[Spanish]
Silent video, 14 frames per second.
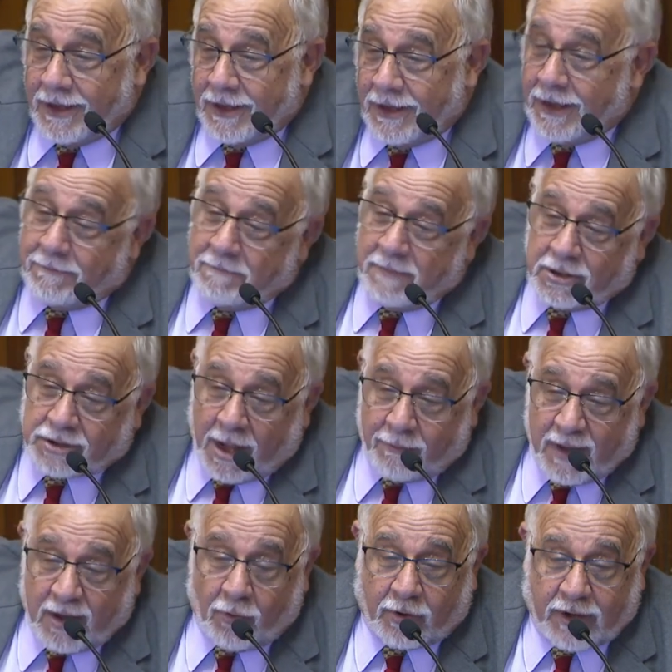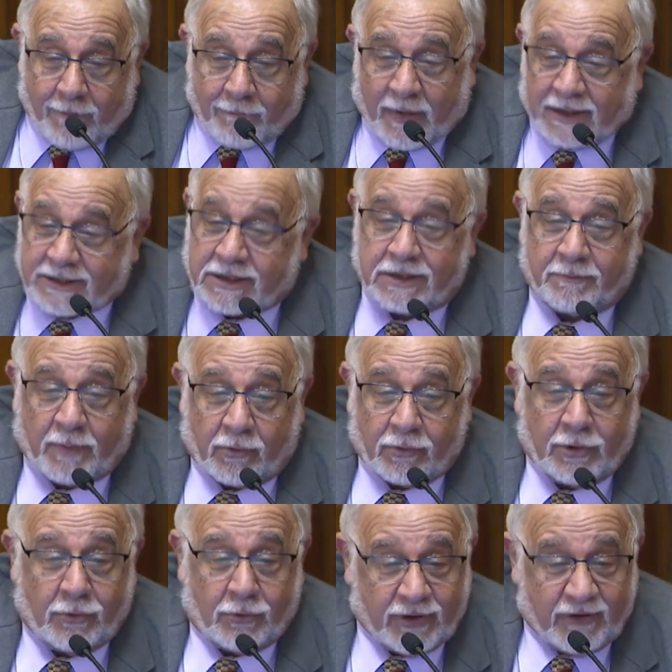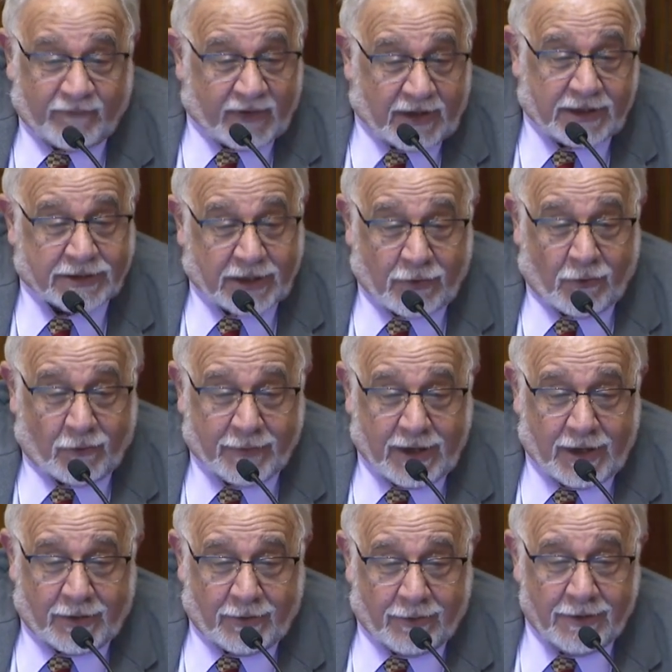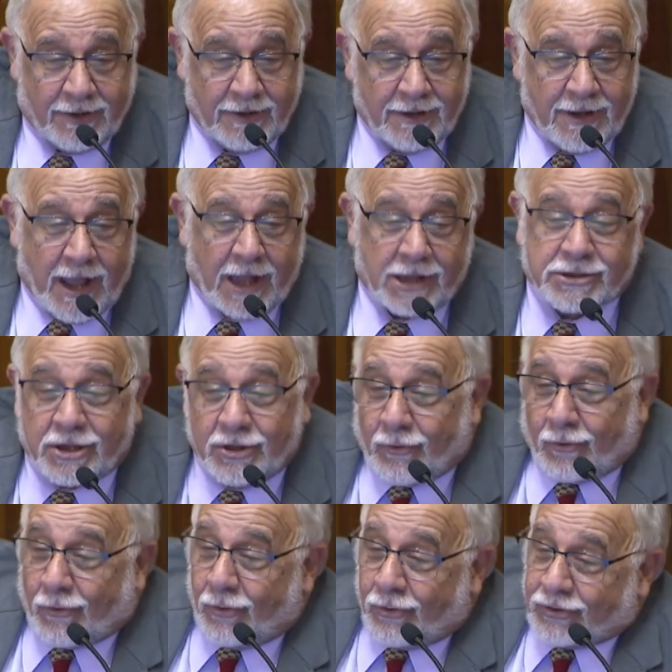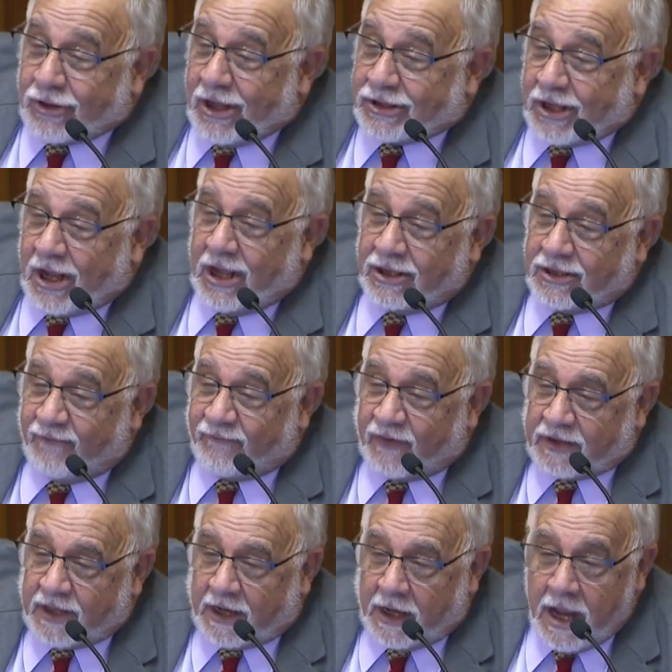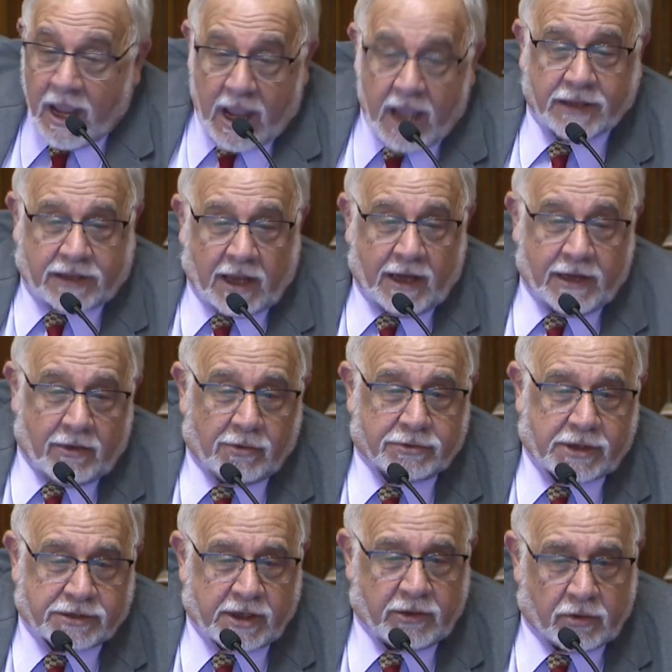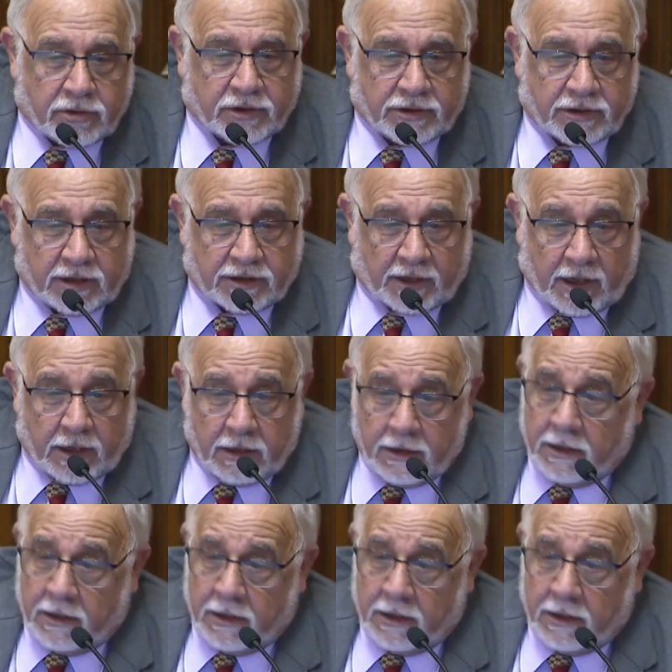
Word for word: y mis amigos que han participado de los diferentes gobiernos han sido contestes en defender esta ley 11683.